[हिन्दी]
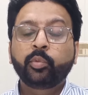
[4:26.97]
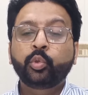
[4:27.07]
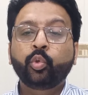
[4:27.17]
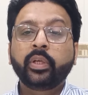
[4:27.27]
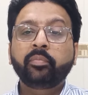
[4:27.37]

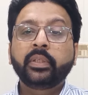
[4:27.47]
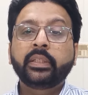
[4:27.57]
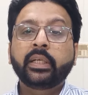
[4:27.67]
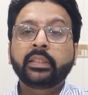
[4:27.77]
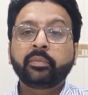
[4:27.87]
मसूड़े अपनी
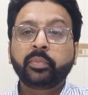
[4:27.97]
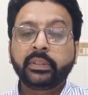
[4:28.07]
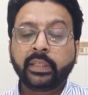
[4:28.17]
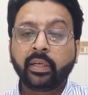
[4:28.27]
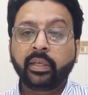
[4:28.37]
जगह से
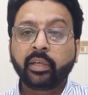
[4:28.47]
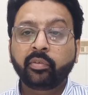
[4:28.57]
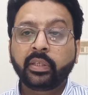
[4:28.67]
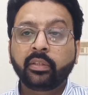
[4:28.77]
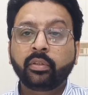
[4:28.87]
पीछे हटे
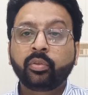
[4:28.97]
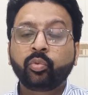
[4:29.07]
हुए हैं